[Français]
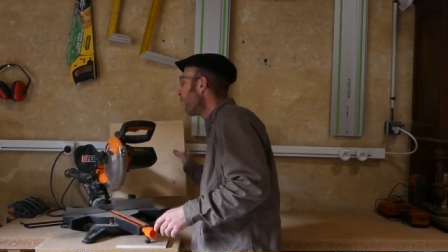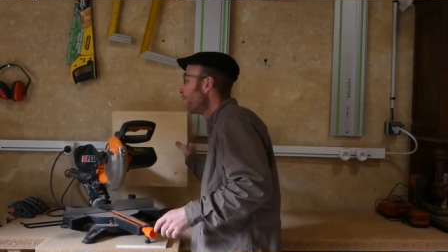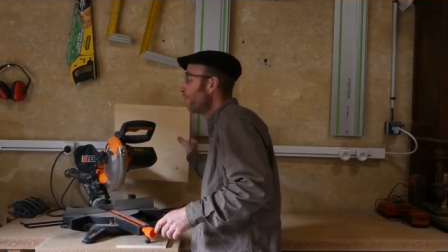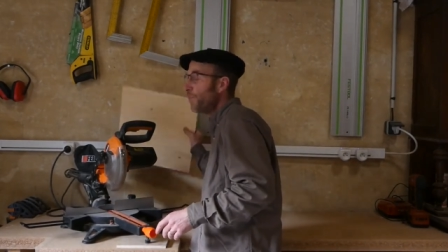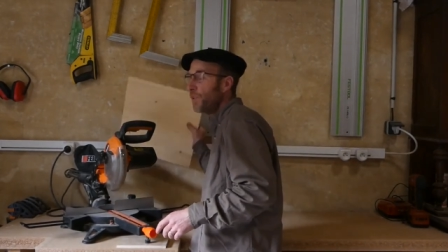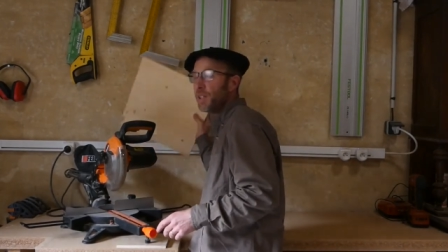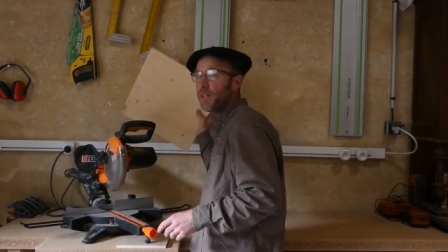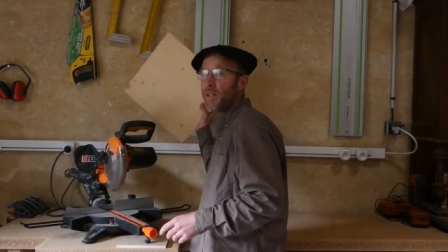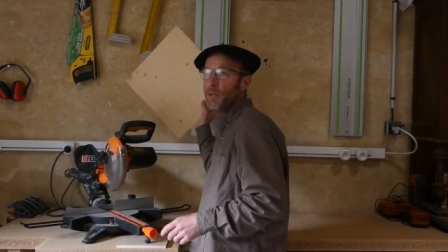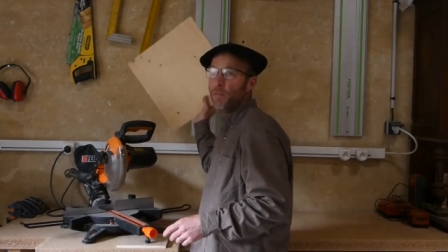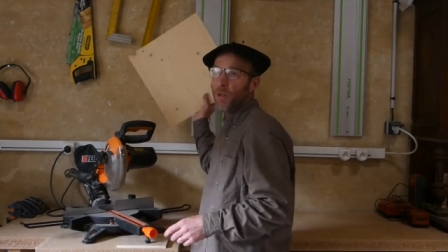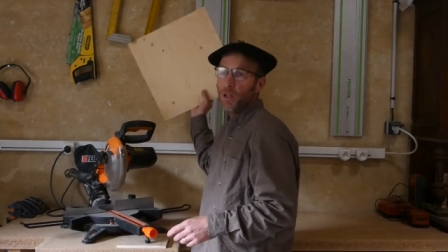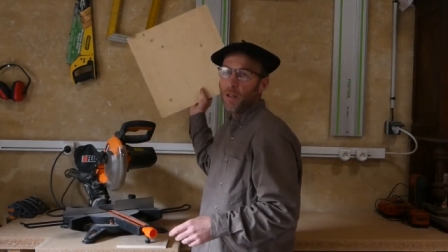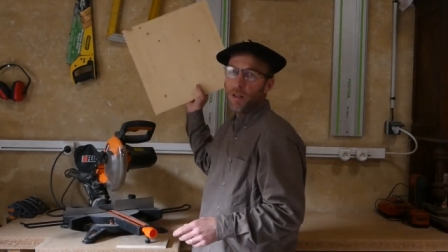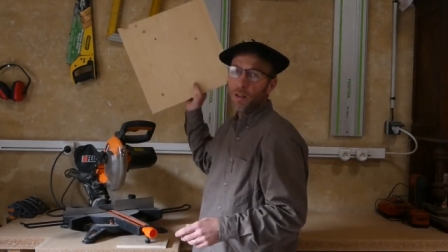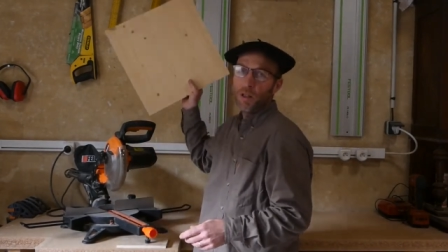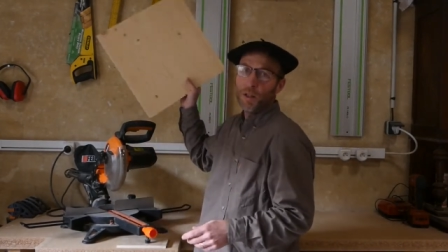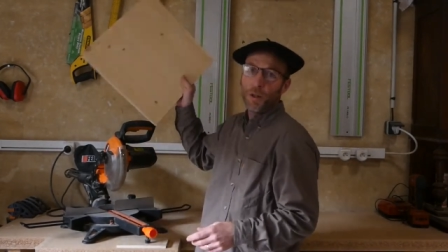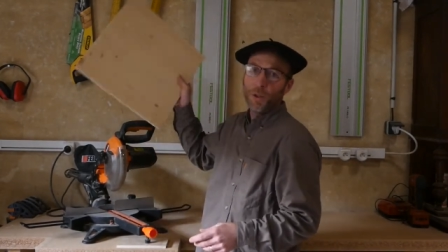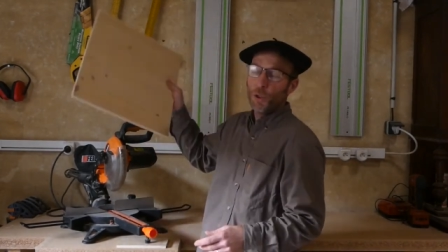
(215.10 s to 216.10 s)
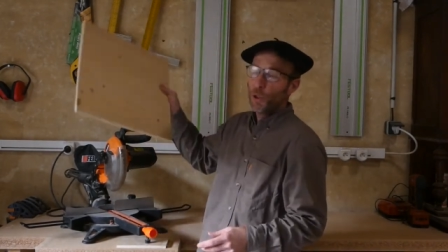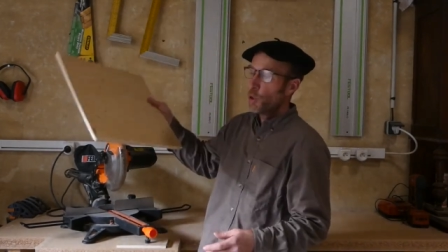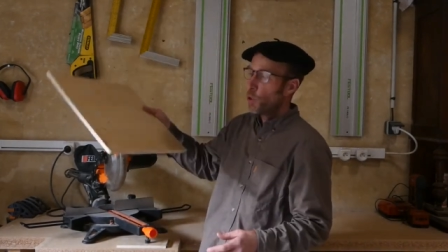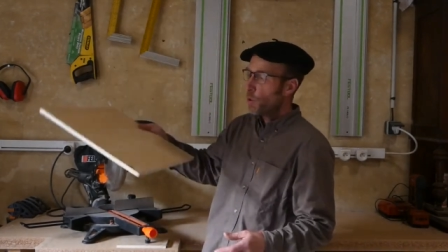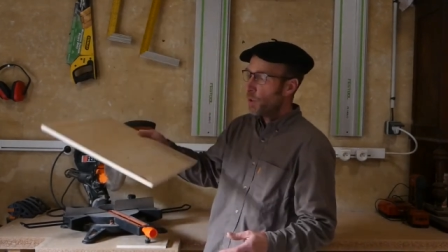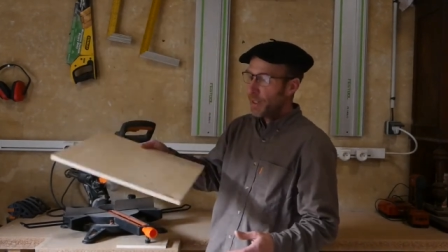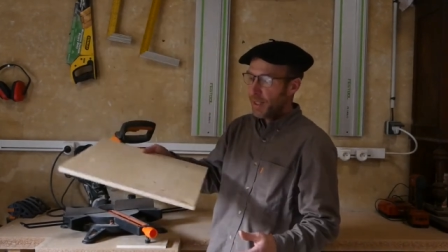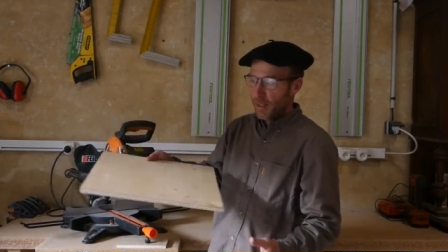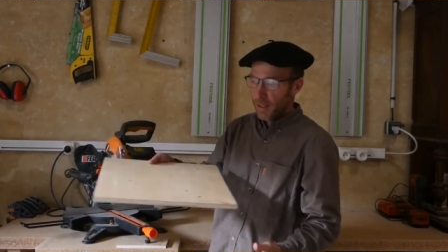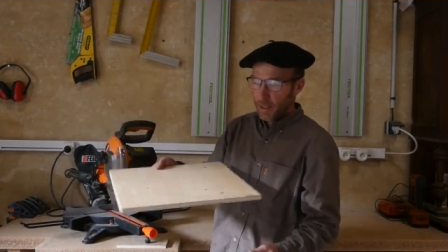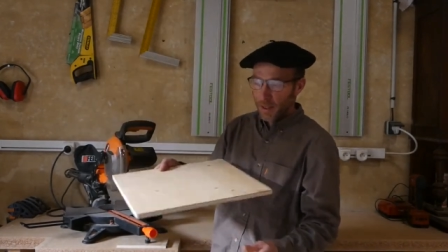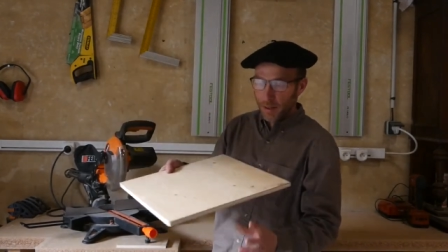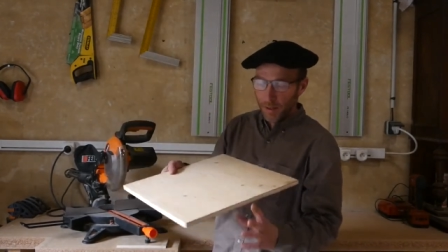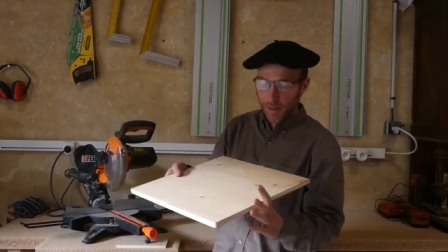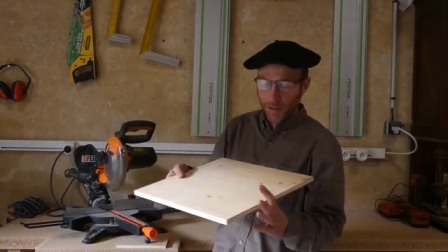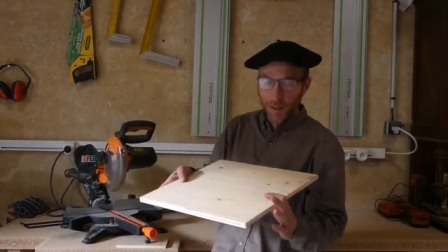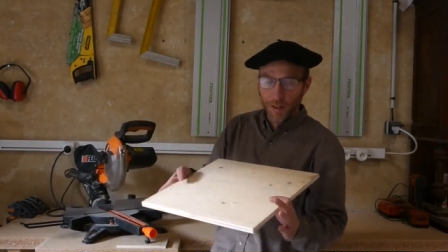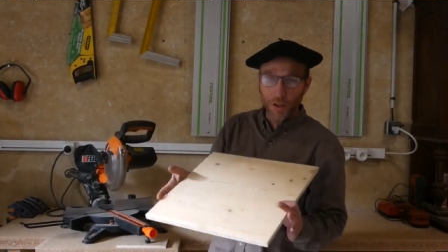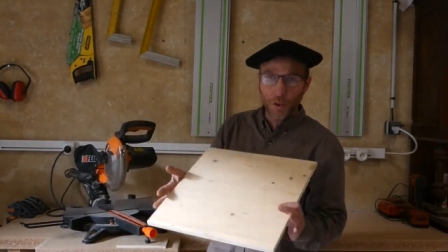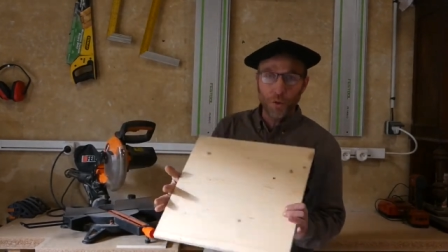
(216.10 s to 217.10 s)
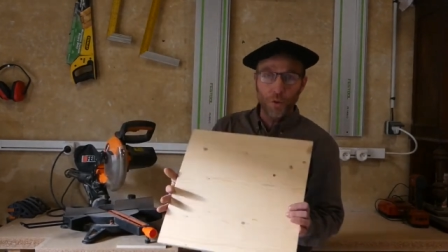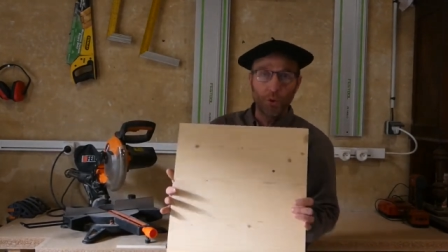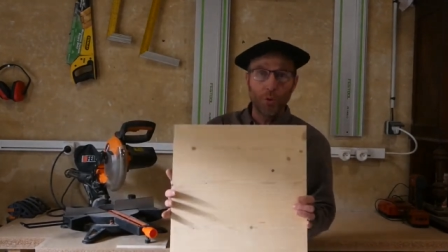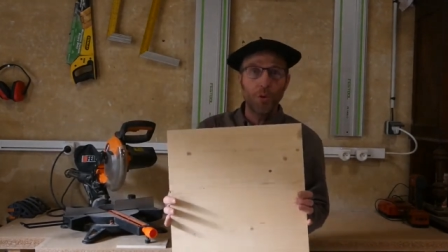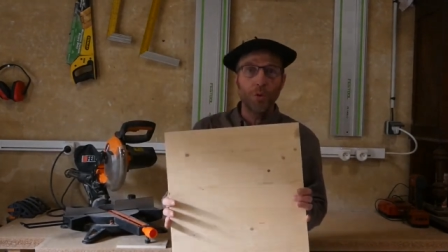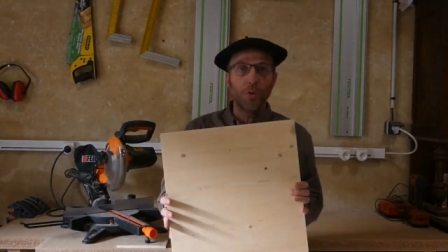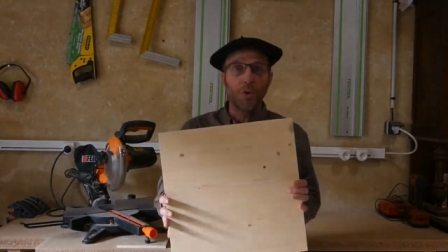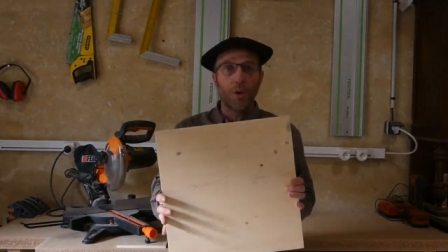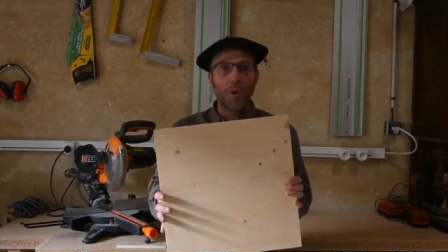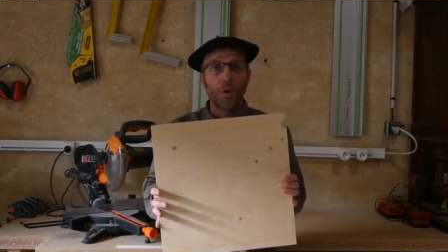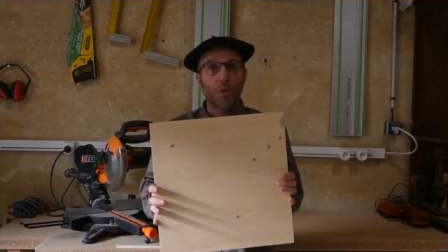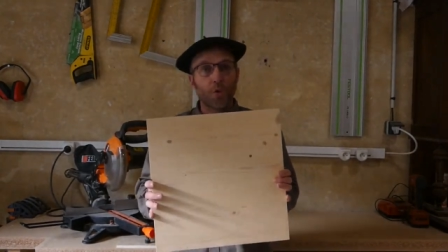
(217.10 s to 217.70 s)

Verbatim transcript: visibles, j'utilise du